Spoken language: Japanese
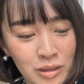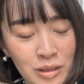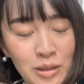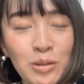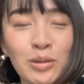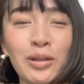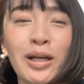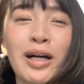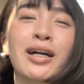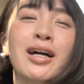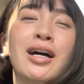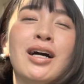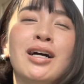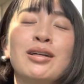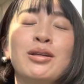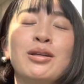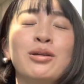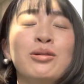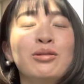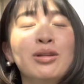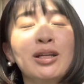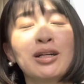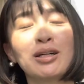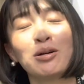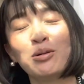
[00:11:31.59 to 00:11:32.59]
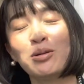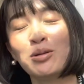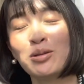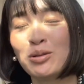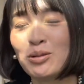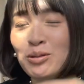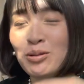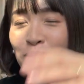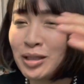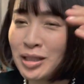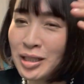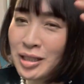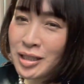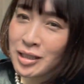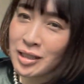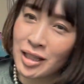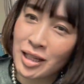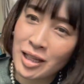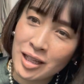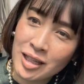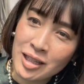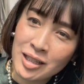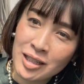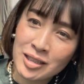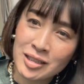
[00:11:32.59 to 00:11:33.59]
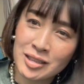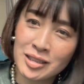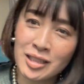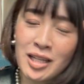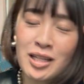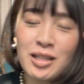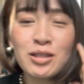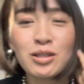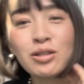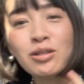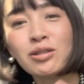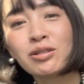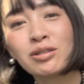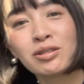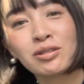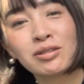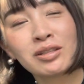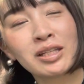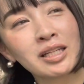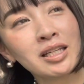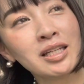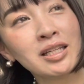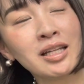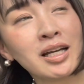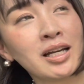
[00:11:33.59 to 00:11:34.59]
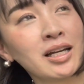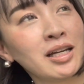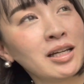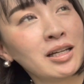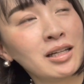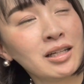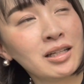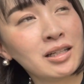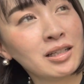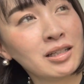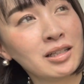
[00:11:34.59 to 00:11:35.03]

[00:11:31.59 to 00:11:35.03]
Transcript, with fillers: ちょっとあかん今日なんか本当に全集中できない。